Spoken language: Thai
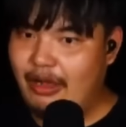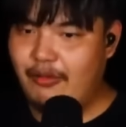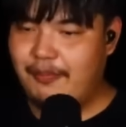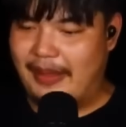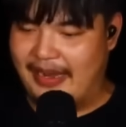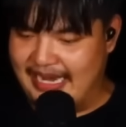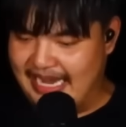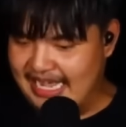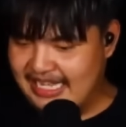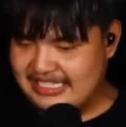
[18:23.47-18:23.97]

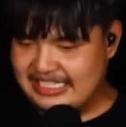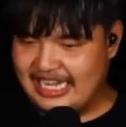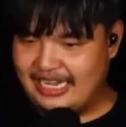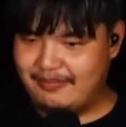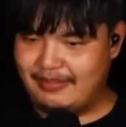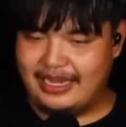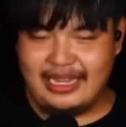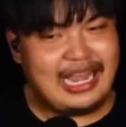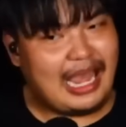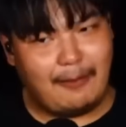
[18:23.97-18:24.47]
เอาพันห้า
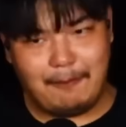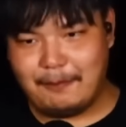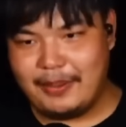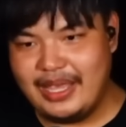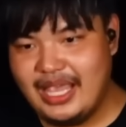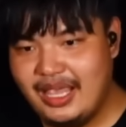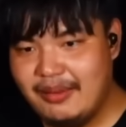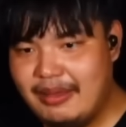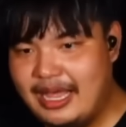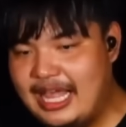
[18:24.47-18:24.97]
จ่ายไปแฮ
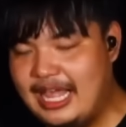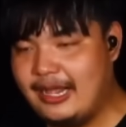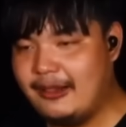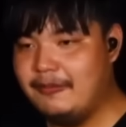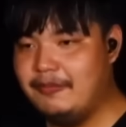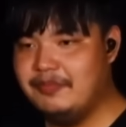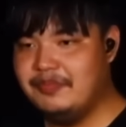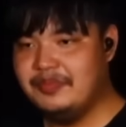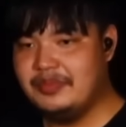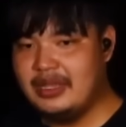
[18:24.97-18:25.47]
ปปี้
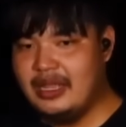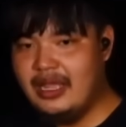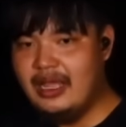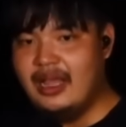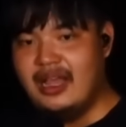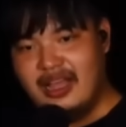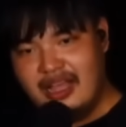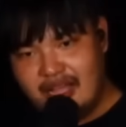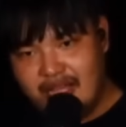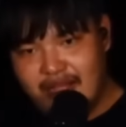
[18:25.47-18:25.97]
มาก
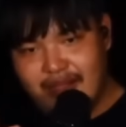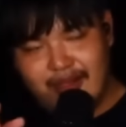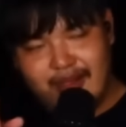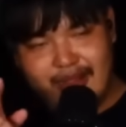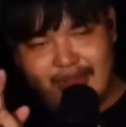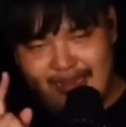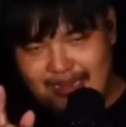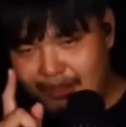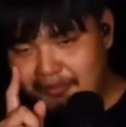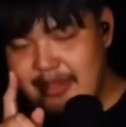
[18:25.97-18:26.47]

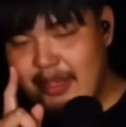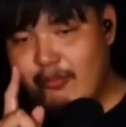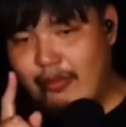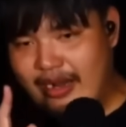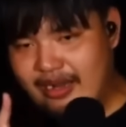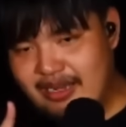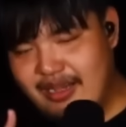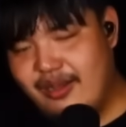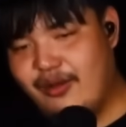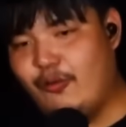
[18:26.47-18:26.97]
แล้ว
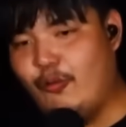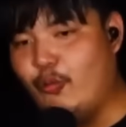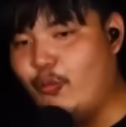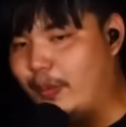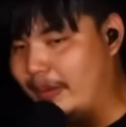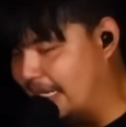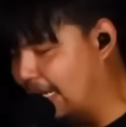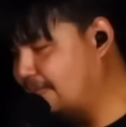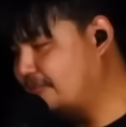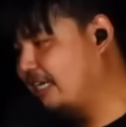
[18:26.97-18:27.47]
มีวันหนึ่ง
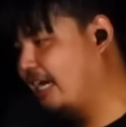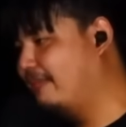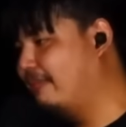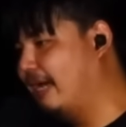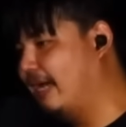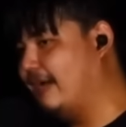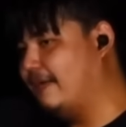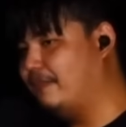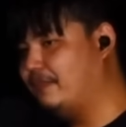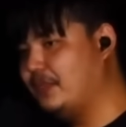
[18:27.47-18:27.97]
กูประทับใจ
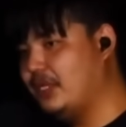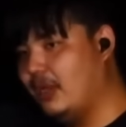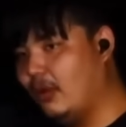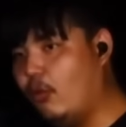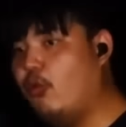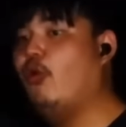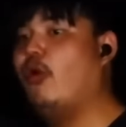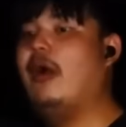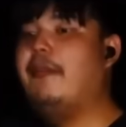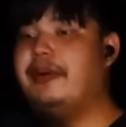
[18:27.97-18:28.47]
มาก
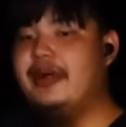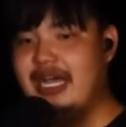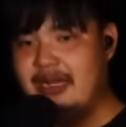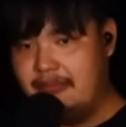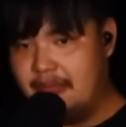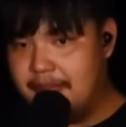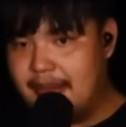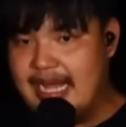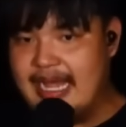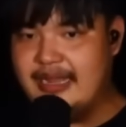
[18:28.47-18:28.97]
กูเอา
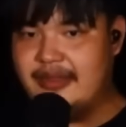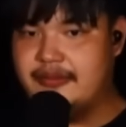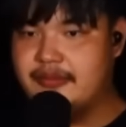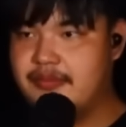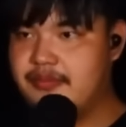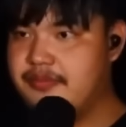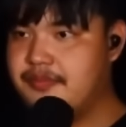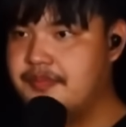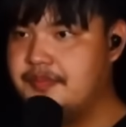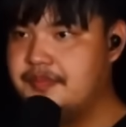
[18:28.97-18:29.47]
เพื่อนมาบ้าน